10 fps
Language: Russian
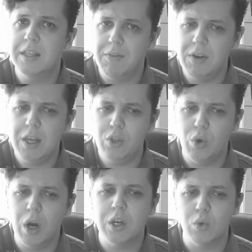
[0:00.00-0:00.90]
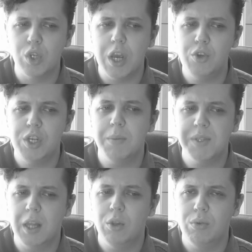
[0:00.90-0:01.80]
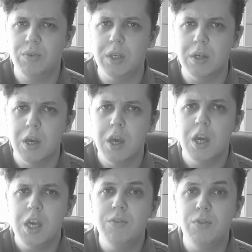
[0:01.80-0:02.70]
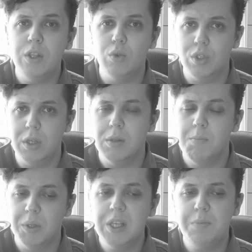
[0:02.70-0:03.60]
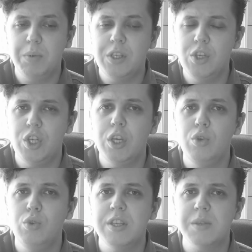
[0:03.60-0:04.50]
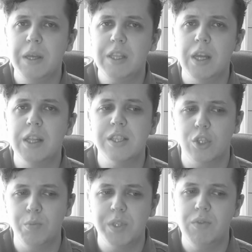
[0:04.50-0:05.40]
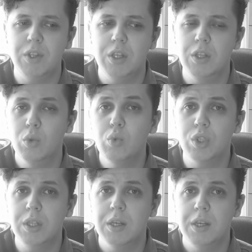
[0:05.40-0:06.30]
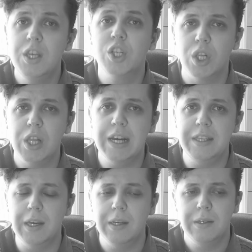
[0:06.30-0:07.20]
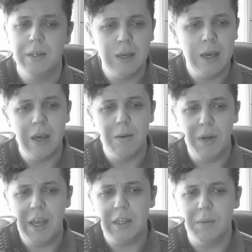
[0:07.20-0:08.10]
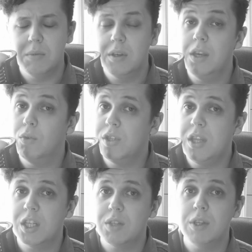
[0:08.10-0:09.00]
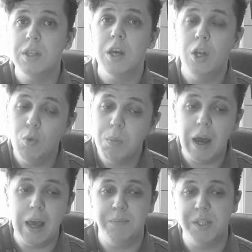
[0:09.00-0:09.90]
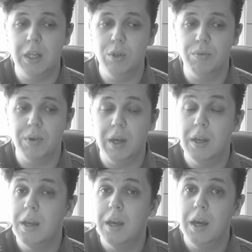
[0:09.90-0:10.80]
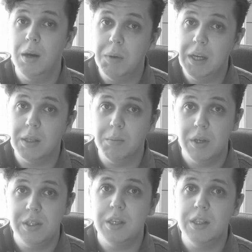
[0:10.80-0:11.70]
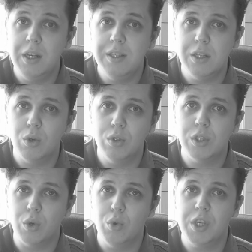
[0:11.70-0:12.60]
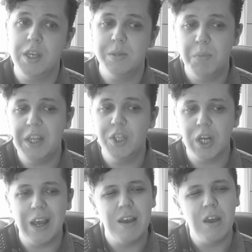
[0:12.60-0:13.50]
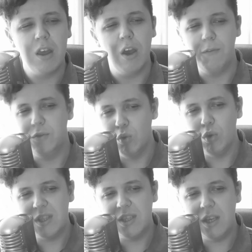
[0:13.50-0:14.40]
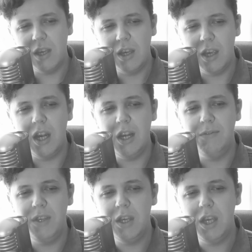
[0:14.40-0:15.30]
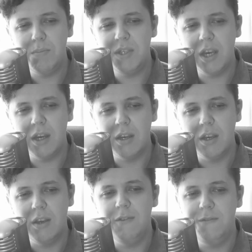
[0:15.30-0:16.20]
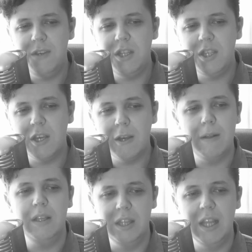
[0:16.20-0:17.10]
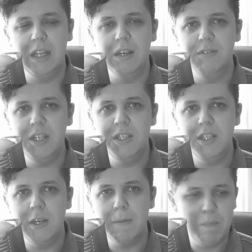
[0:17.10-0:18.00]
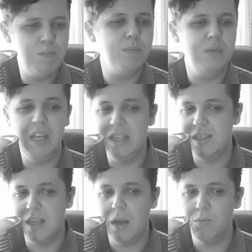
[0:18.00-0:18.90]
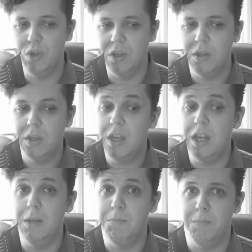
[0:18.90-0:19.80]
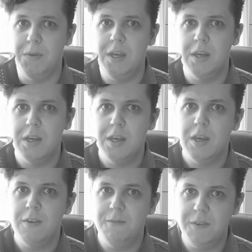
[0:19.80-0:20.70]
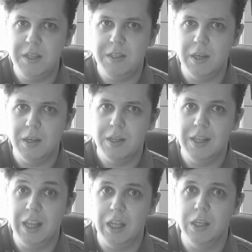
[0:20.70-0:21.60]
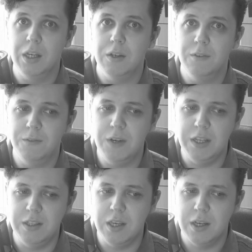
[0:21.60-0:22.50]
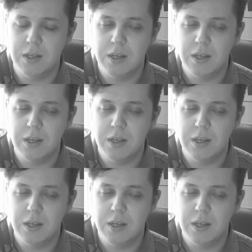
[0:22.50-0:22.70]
давлению окружающей обстановки и вынужден плыть по течению, несмотря на собственные нужды и желания. При этом его сдерживает любая обстановка. Об этом сигнализируют строчки из бриджа. В Турции или в Египте Вите надо выйти. На самую или пипи Вите надо выйти.